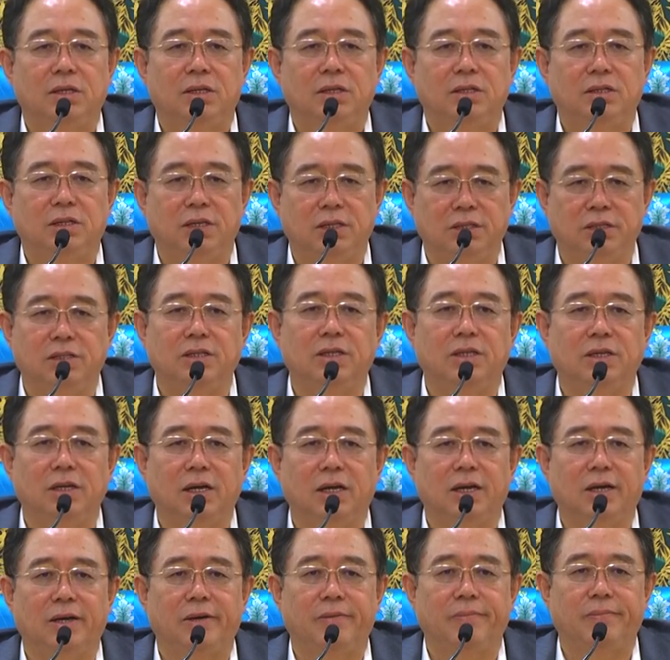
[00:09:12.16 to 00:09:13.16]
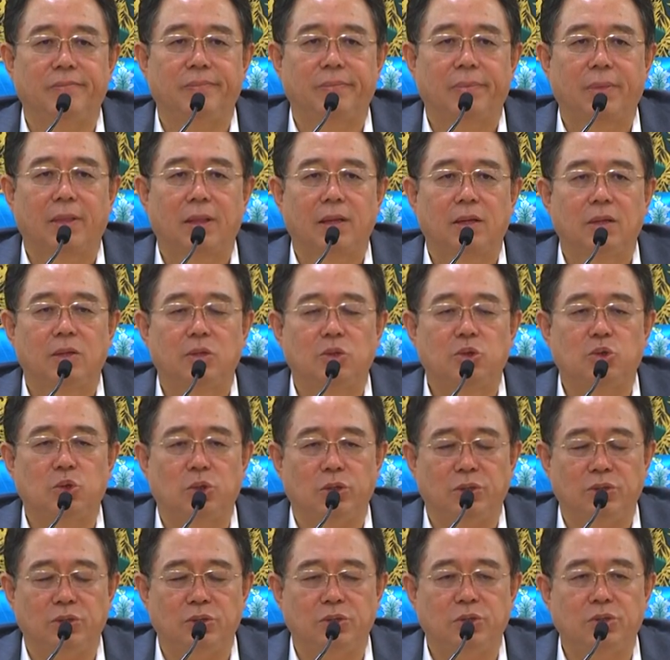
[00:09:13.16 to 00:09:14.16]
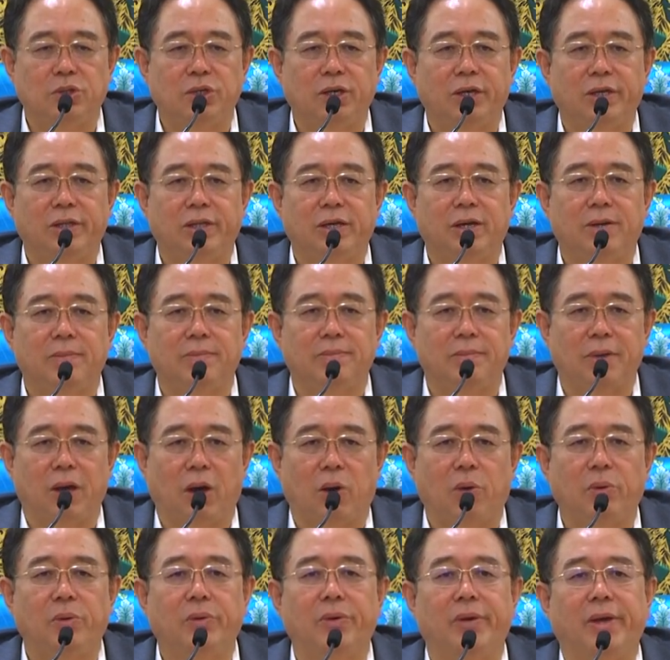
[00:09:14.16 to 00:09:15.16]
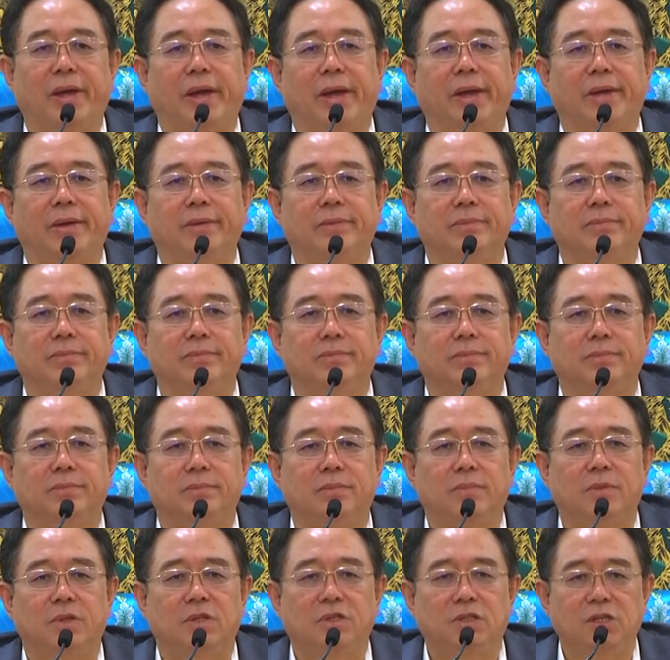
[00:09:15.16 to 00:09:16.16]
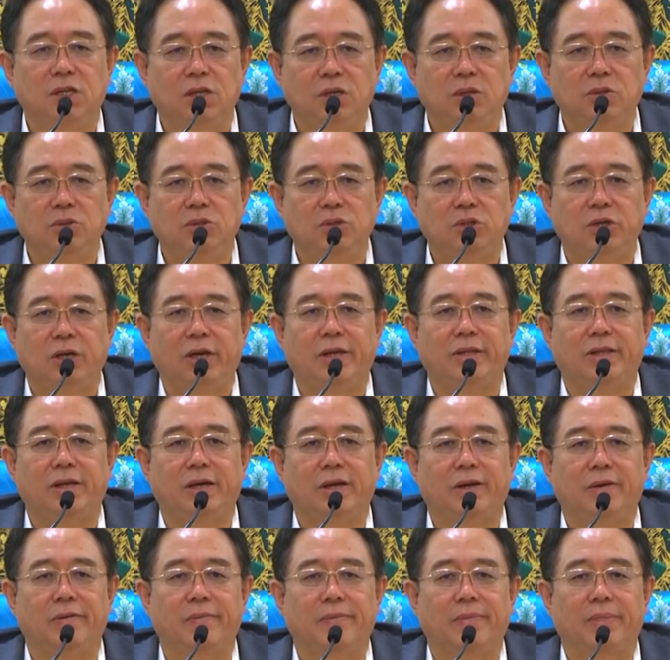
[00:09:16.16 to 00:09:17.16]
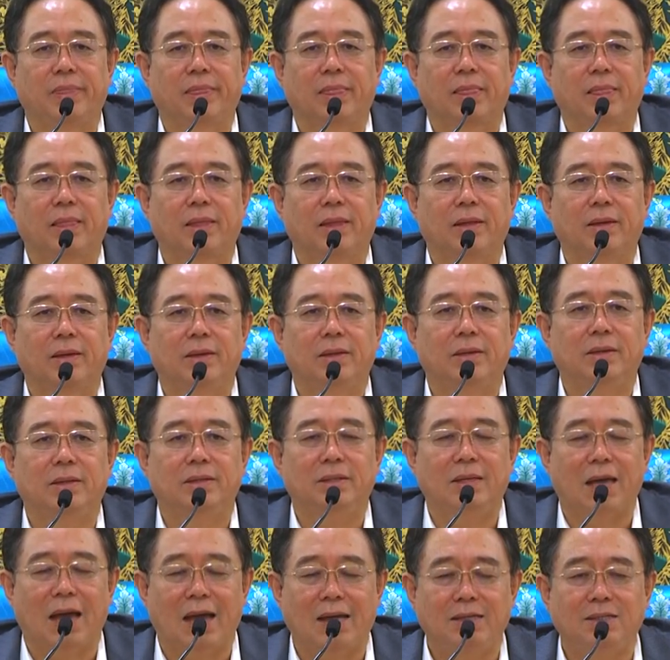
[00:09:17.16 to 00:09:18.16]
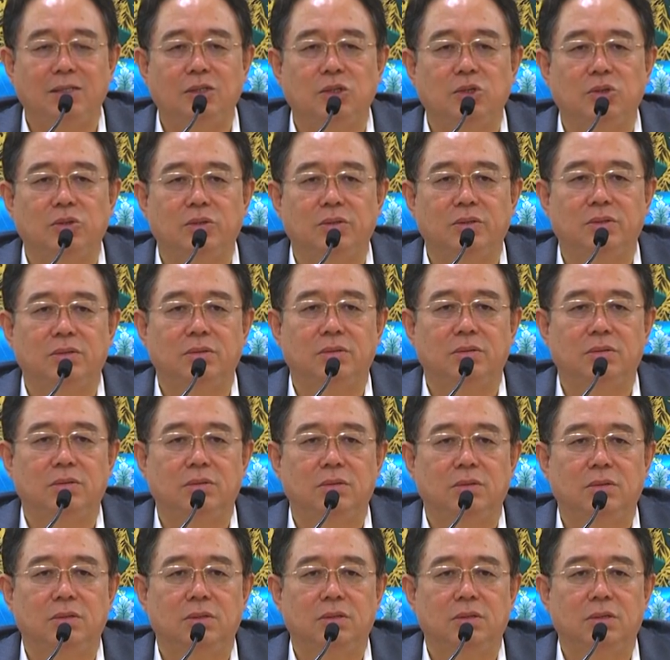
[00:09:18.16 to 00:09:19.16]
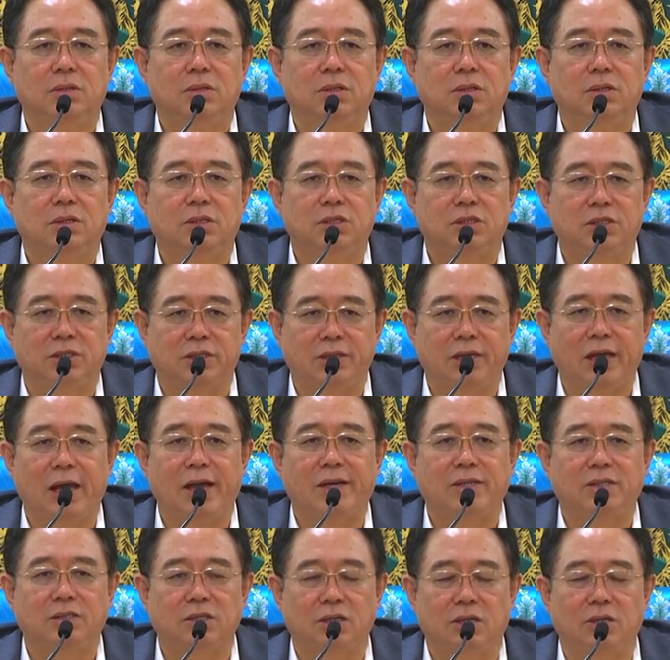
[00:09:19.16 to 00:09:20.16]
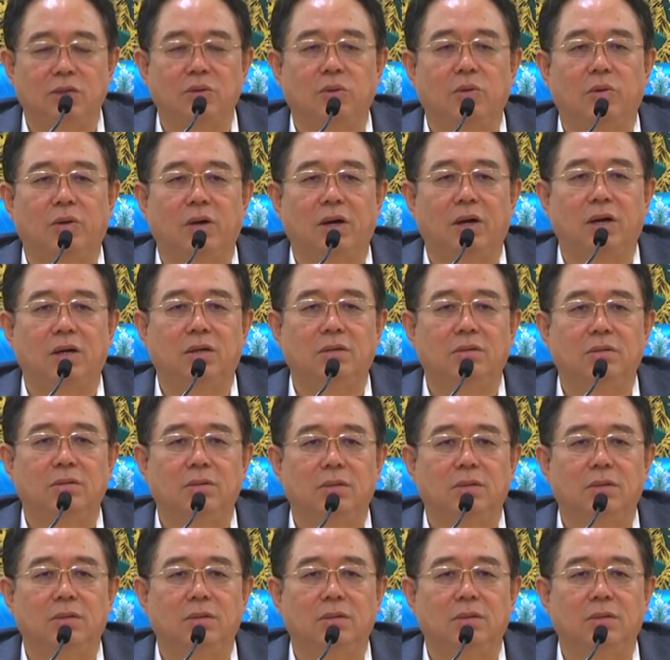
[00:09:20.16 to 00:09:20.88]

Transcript: 进行了准确的描绘、精确的研究。实验成果